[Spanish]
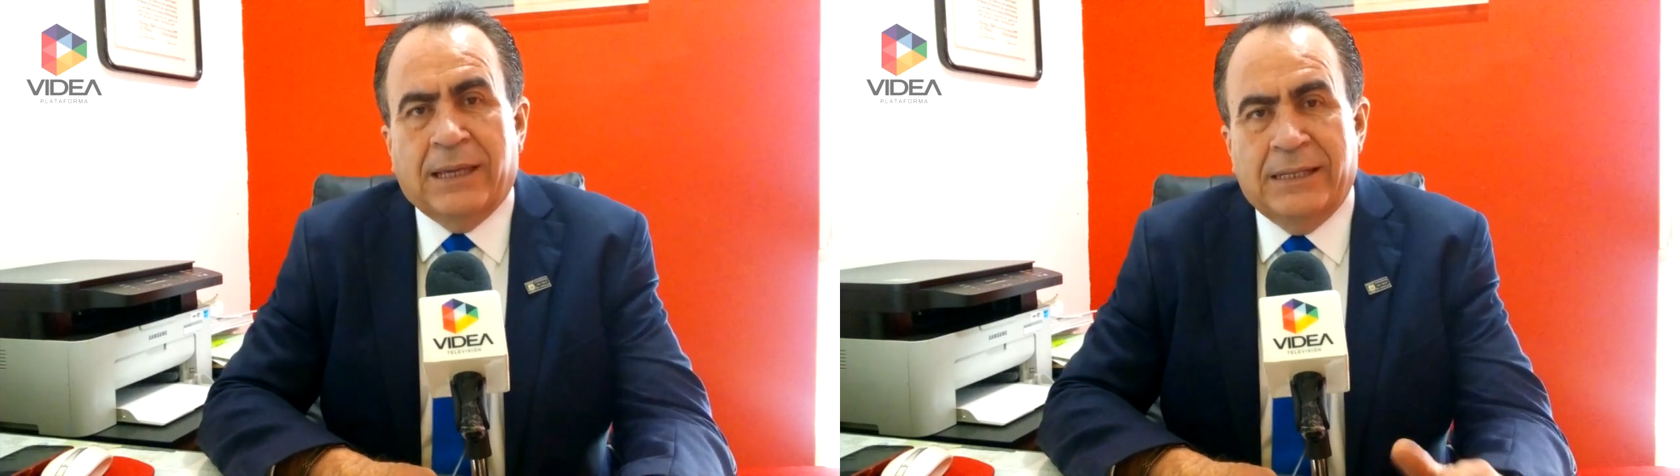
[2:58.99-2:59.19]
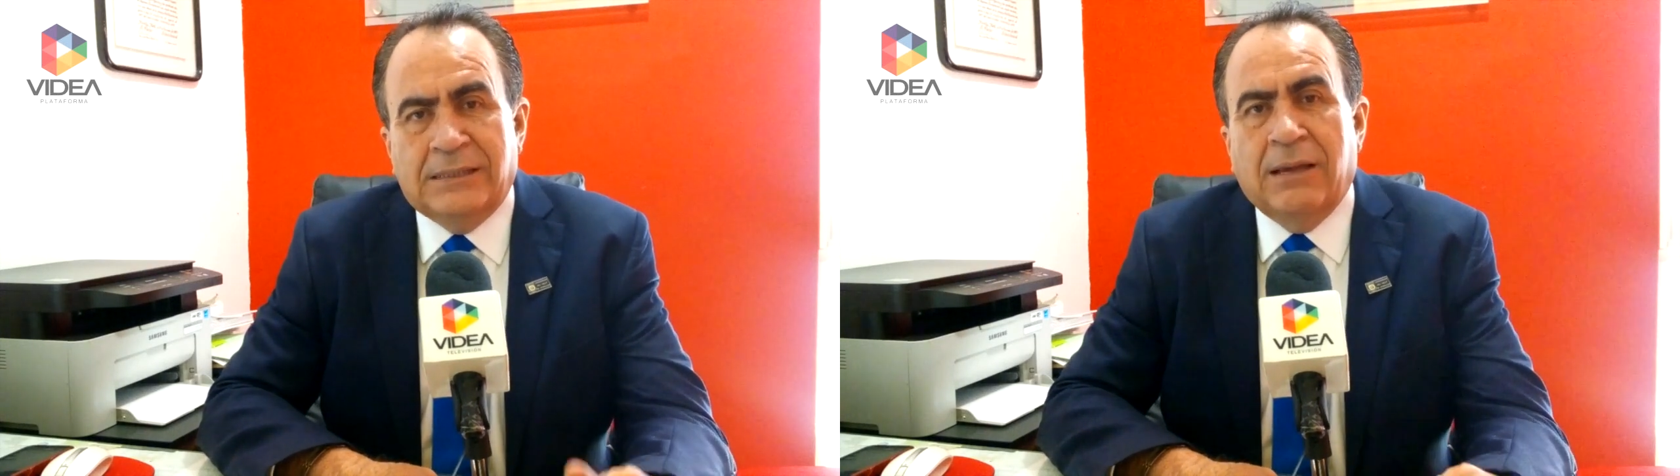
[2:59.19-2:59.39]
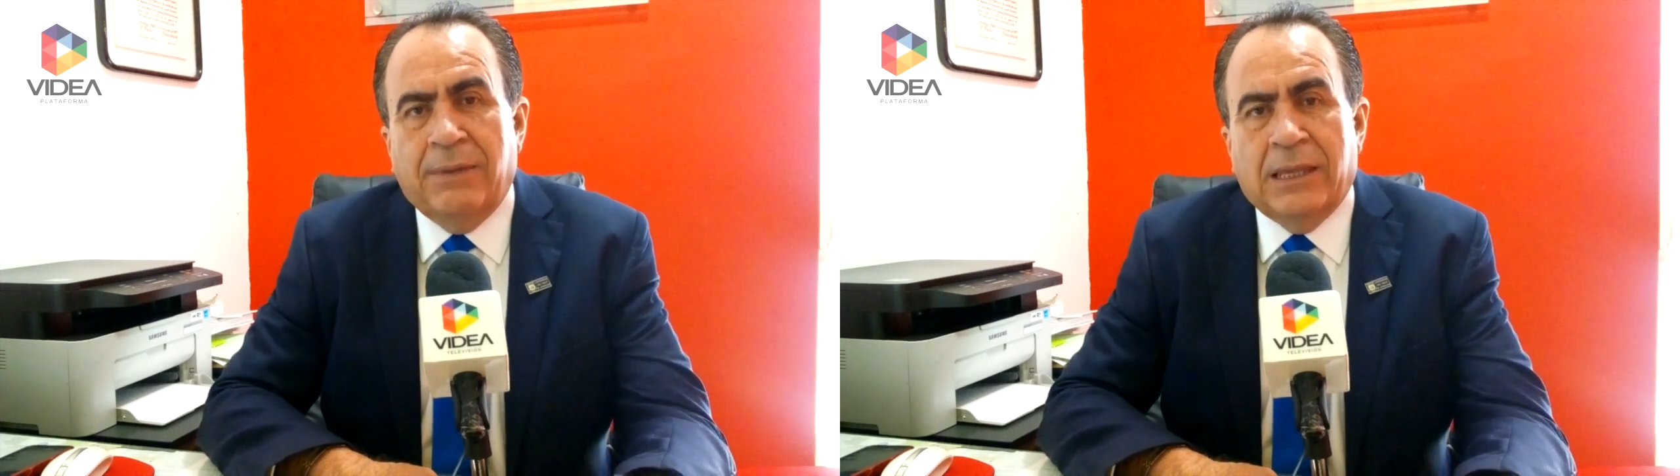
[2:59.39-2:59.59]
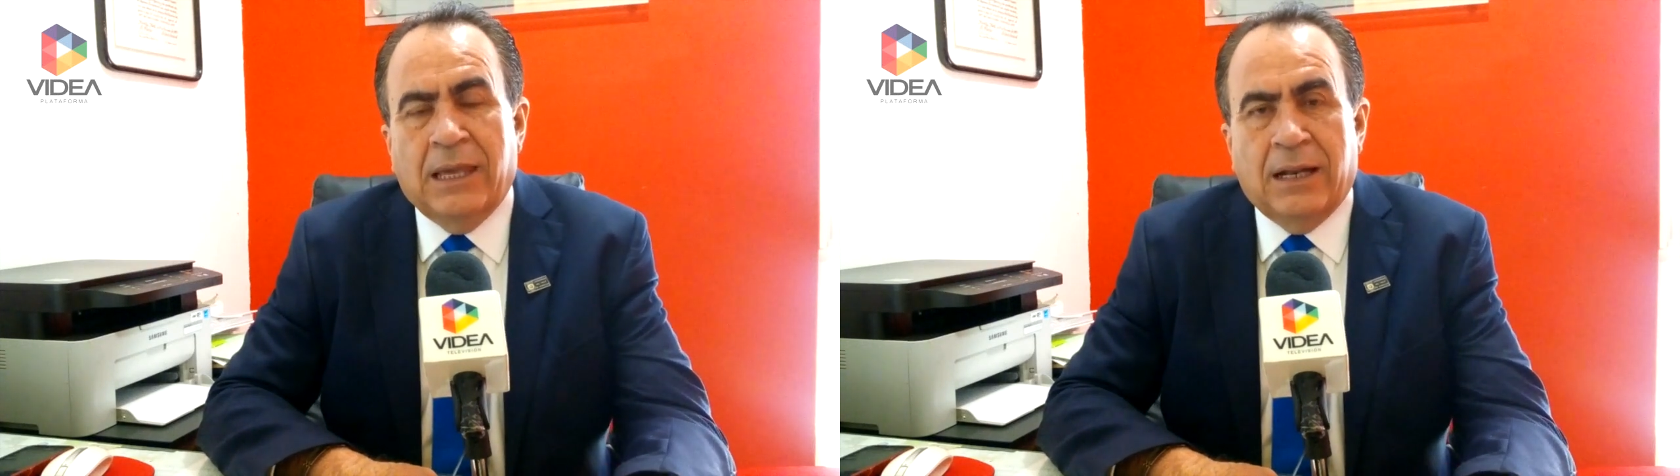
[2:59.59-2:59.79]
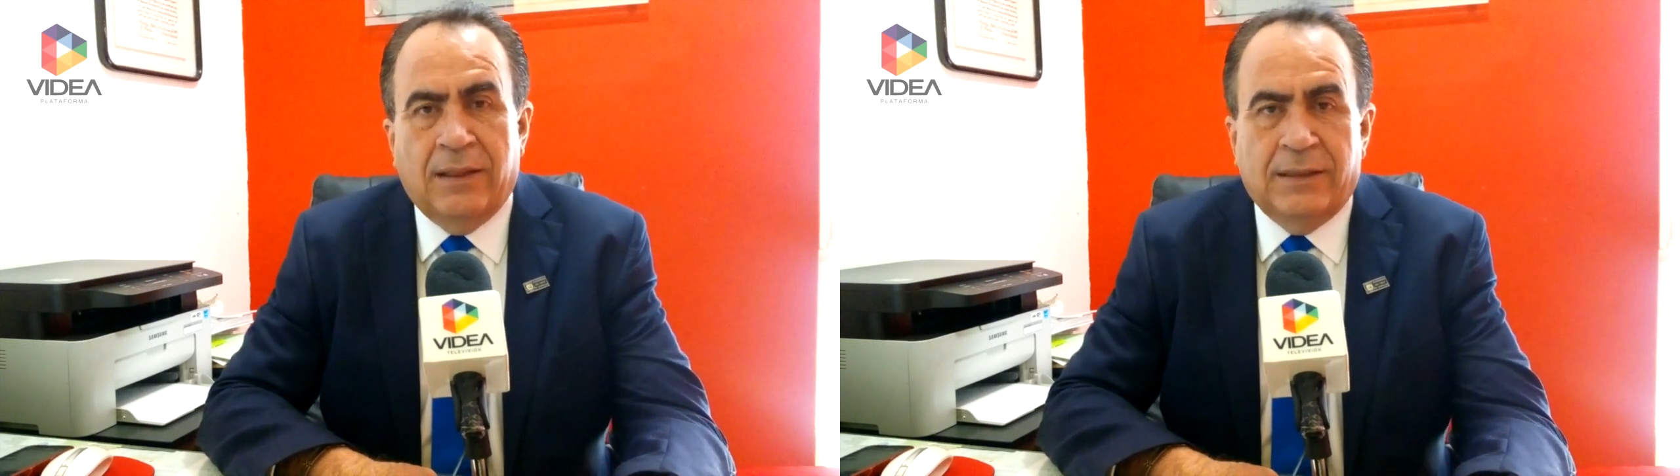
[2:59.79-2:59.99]
que inicia
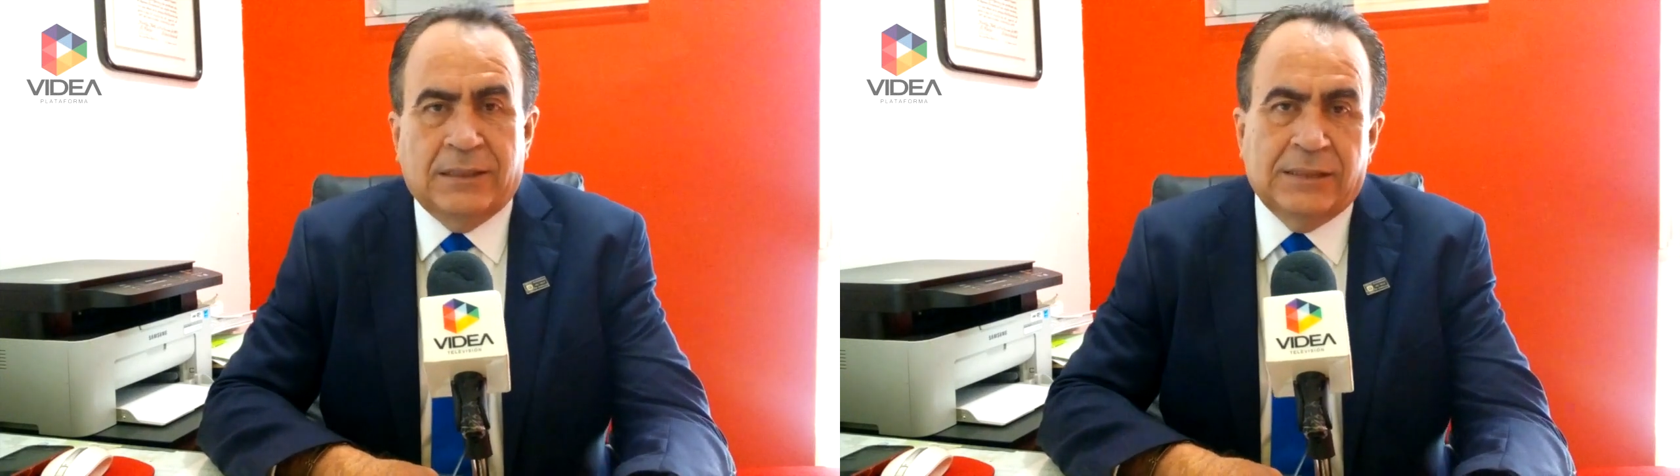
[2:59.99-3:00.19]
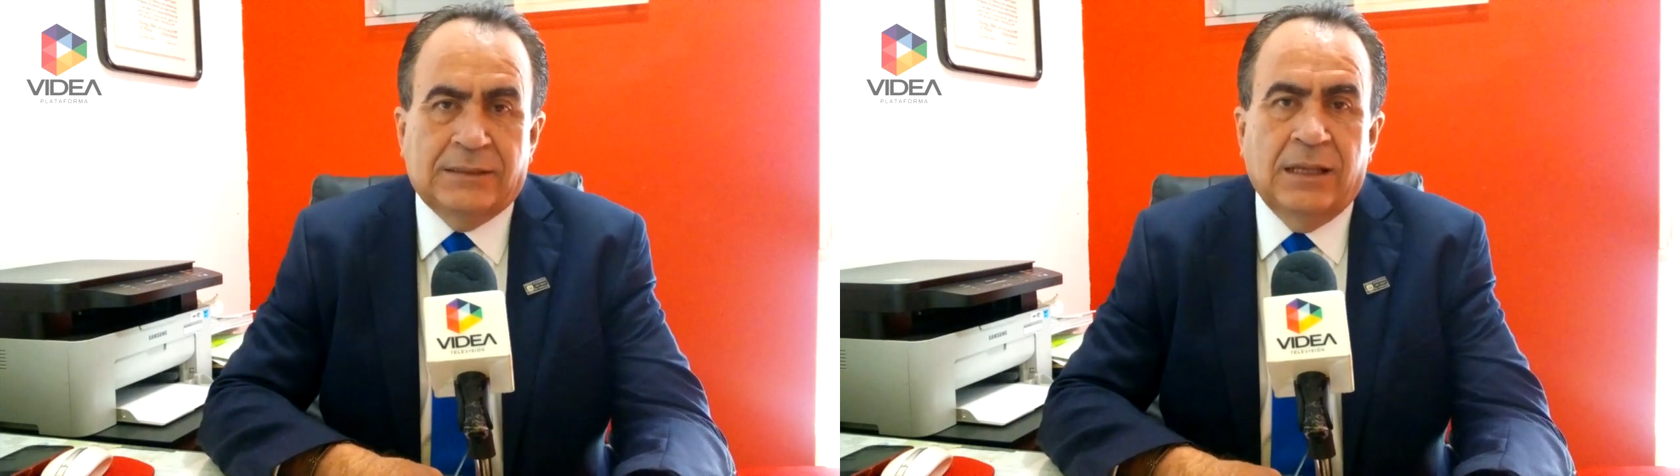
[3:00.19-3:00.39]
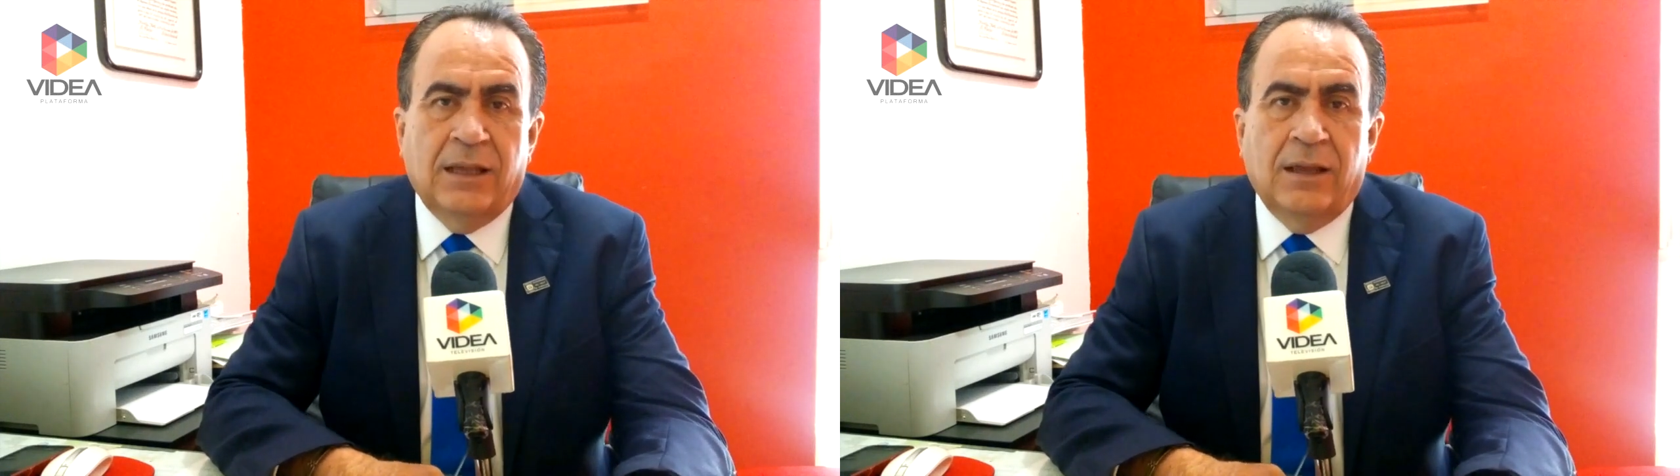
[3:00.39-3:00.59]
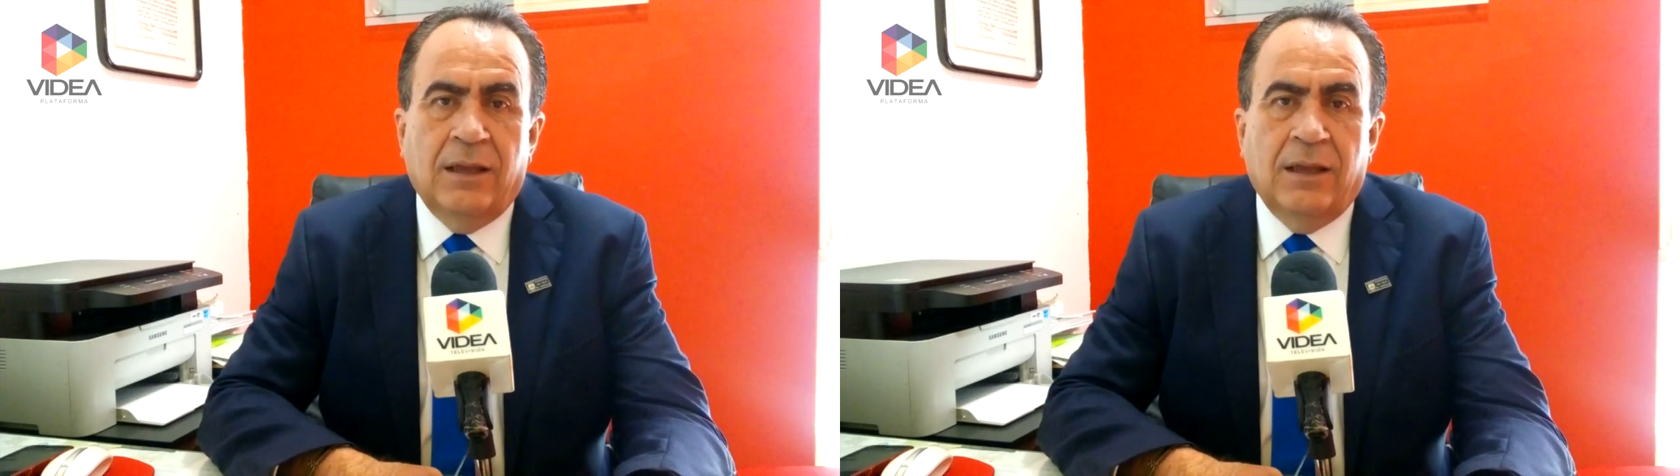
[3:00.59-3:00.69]
mañana de 3